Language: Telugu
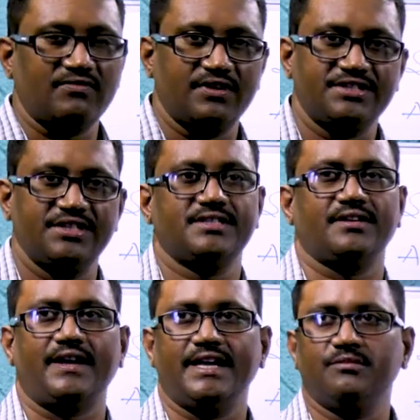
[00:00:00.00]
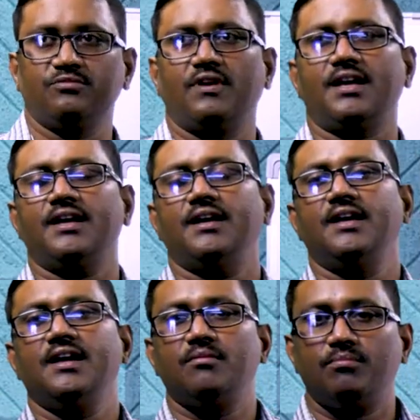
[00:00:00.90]
కన్వర్ట్ చేసి రాయడం ద్వారా
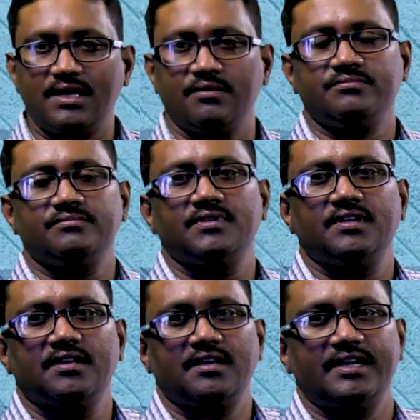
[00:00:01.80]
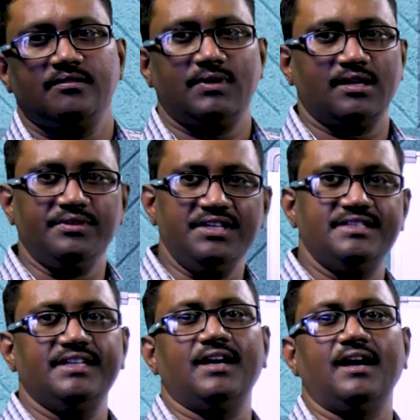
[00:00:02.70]
మనం రైట్ మనం
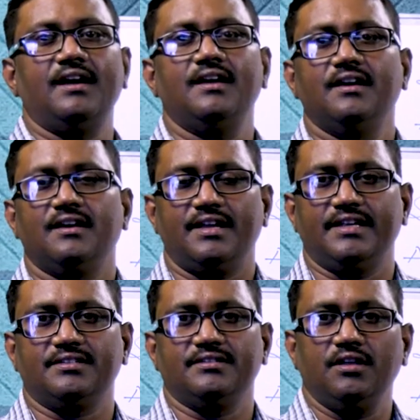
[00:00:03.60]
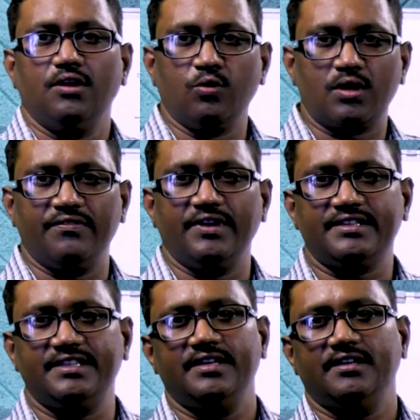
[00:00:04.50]
ఈజీగా రైట్ ఒక
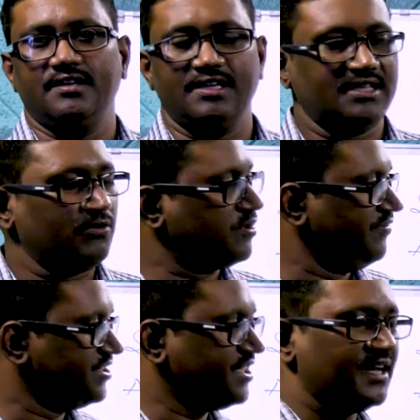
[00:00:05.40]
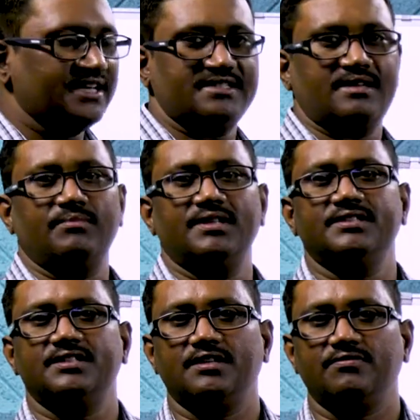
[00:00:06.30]
వ్యక్తి లేదా ఒక విషయానికి
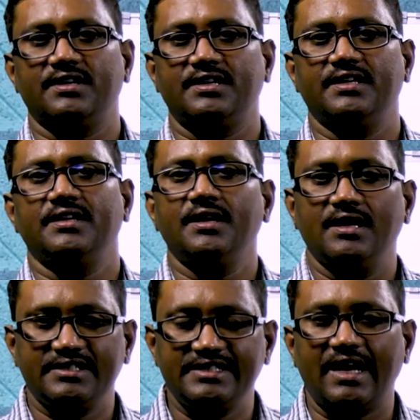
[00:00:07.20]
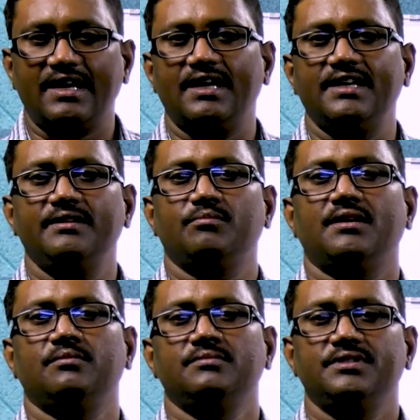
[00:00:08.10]
సంబంధించినటువంటి జ్ఞానాన్ని
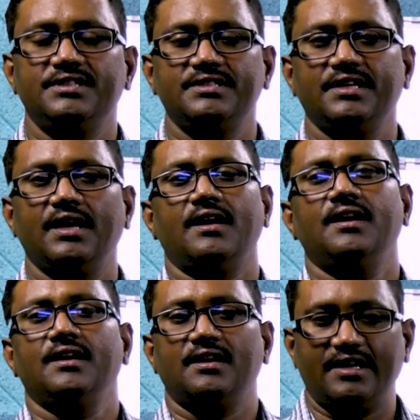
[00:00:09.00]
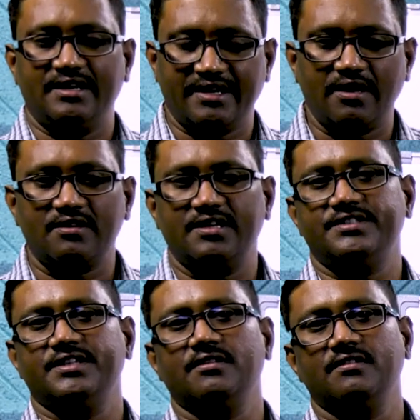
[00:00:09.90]
మనం ఈజీగా రైట్
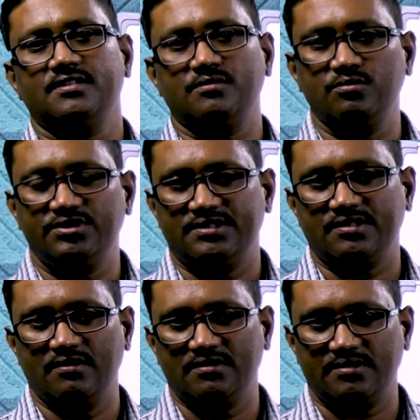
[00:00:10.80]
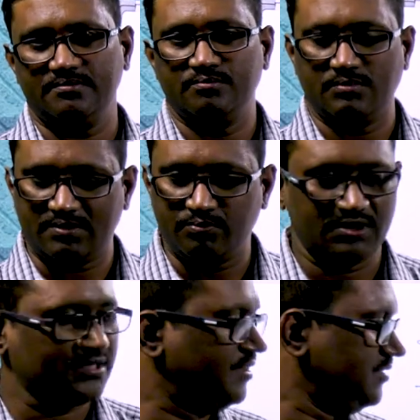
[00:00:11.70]
రికాగ్నైజ్ చేయగలుగుతాం గుర్తించగలుగుతాం మనం
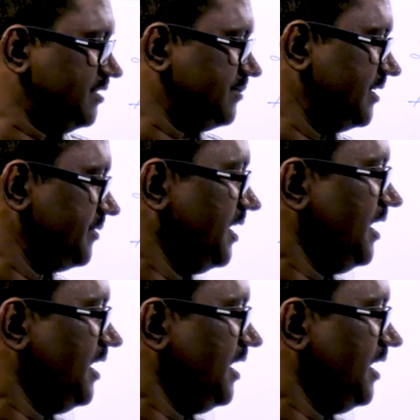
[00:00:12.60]
పొందగలుగుతామండి